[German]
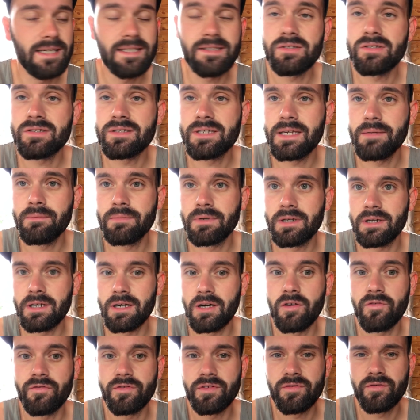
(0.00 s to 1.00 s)
Klicksystem
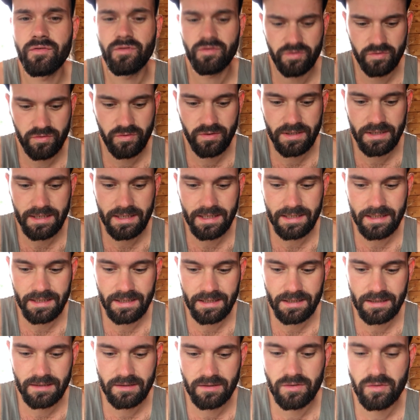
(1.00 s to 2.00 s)
gekauft. Das funktioniert
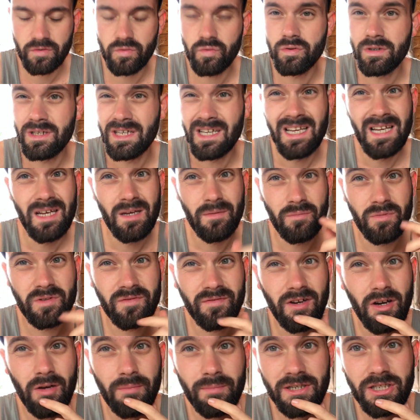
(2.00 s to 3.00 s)
eigentlich ganz gut.
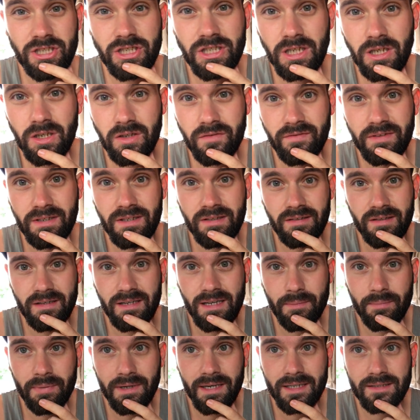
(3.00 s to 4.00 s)
Müssen wir auch mal schauen, wie das in
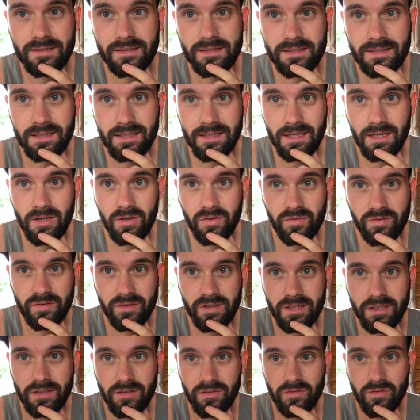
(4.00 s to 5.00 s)
der Praxis dann
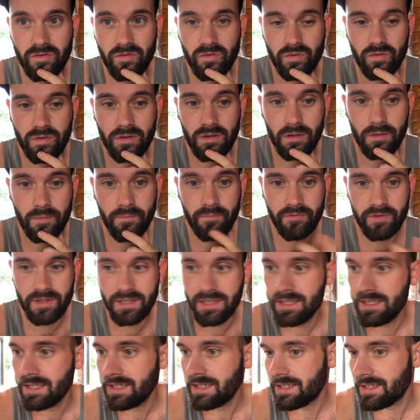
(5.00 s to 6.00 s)
aussieht in Zukunft.
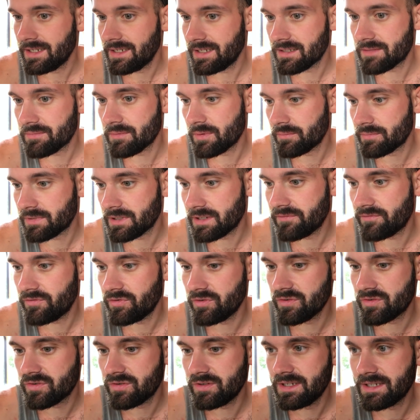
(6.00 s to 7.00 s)
Jetzt momentan
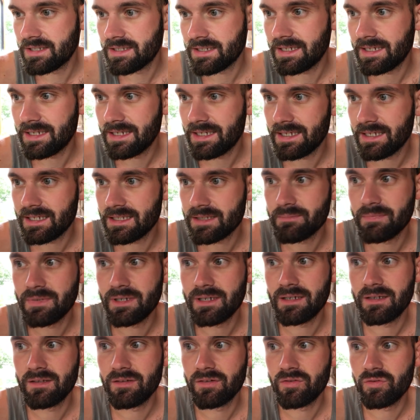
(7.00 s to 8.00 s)
funktioniert es eigentlich
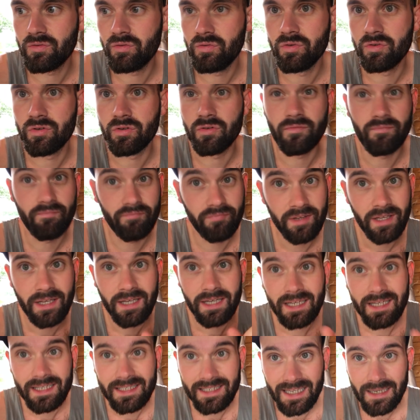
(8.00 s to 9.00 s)
erstmal ganz gut. Und
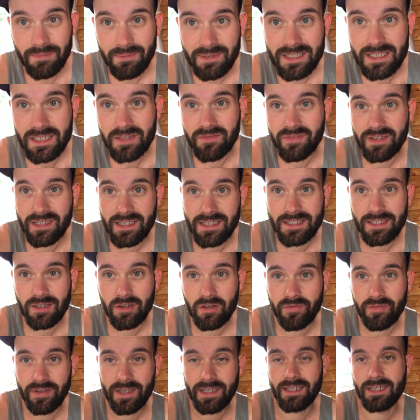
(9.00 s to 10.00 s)
damit sind wir jetzt
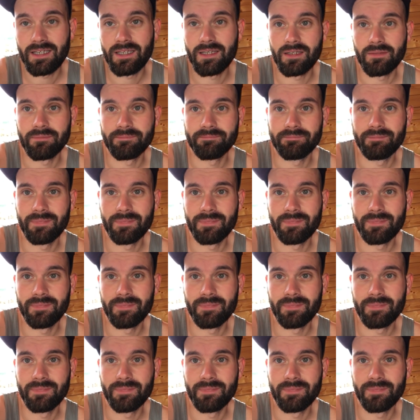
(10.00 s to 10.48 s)
auch fertig.